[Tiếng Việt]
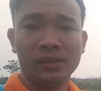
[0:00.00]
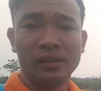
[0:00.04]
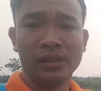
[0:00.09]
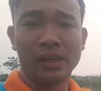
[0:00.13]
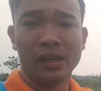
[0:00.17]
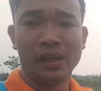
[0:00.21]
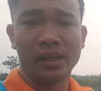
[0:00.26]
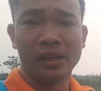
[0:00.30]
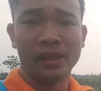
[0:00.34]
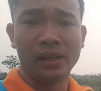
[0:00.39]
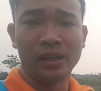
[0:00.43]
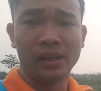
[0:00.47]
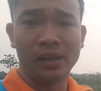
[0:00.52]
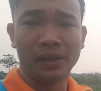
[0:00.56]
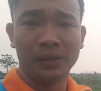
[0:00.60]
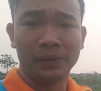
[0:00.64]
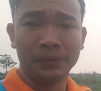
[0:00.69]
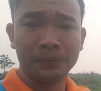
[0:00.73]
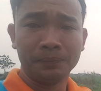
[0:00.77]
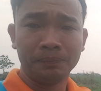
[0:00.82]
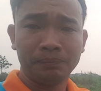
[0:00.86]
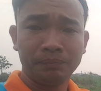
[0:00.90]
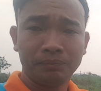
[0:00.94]
để ờ,
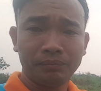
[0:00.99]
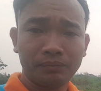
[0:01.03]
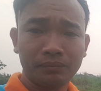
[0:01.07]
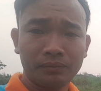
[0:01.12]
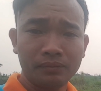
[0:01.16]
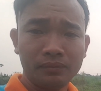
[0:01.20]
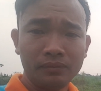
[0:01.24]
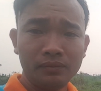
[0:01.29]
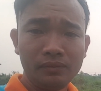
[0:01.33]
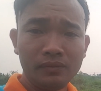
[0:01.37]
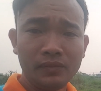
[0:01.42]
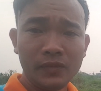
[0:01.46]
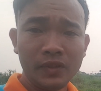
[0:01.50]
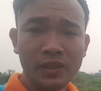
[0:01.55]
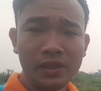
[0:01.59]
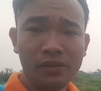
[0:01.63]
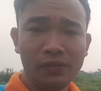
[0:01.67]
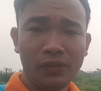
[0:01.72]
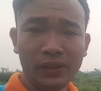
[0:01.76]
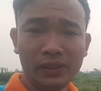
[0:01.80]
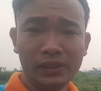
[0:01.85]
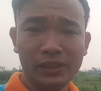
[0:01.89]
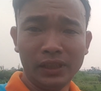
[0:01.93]

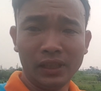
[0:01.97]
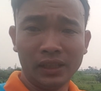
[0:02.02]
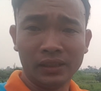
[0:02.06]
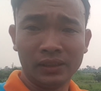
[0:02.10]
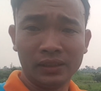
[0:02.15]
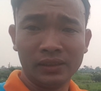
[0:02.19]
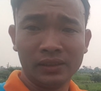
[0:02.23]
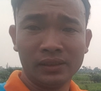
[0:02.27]
phát triển